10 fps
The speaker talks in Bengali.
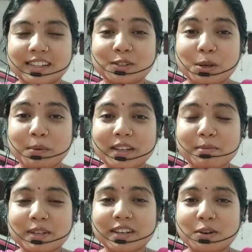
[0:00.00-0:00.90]
সবাই
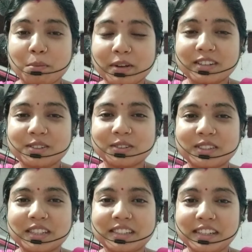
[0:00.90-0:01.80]
আমাকে কমেন্ট
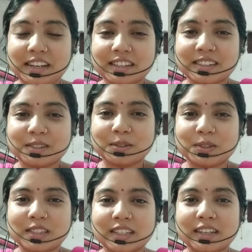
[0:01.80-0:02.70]
করছে জিজ্ঞাসা
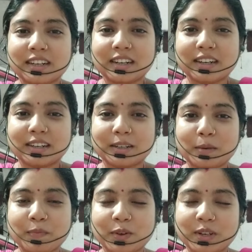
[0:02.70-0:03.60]
করছে আর
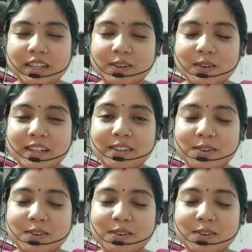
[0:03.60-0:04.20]
অনেক অনেক